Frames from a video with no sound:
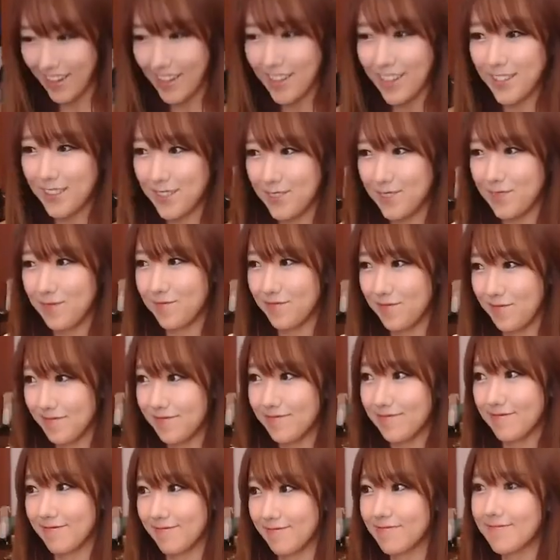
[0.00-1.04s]
Thank
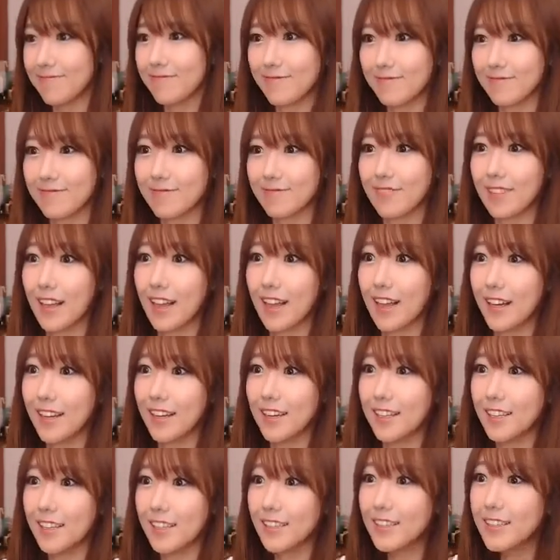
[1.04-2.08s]
you.
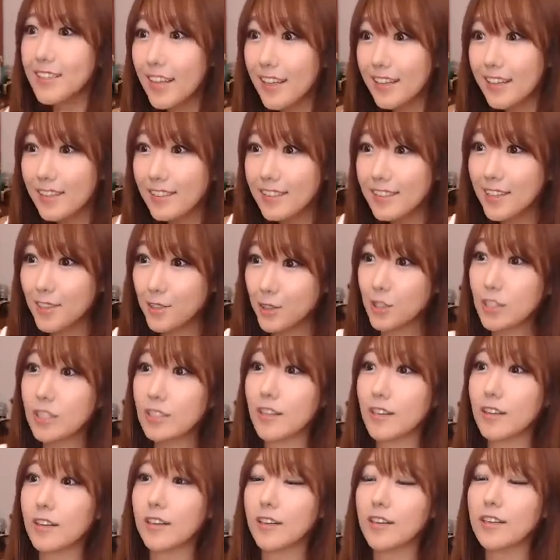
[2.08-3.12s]
이렇게 끝날 수
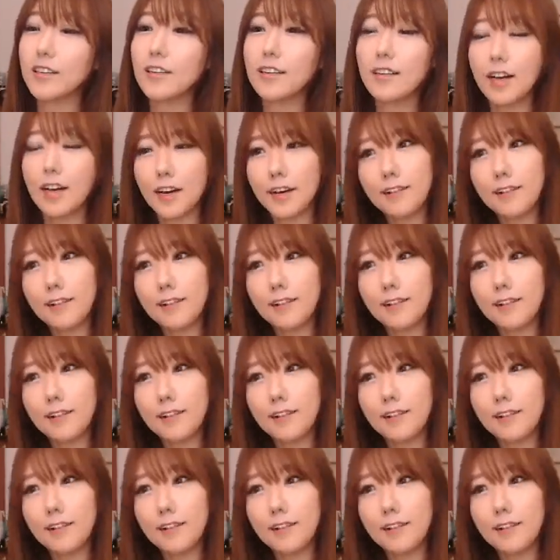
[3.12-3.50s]
있어요.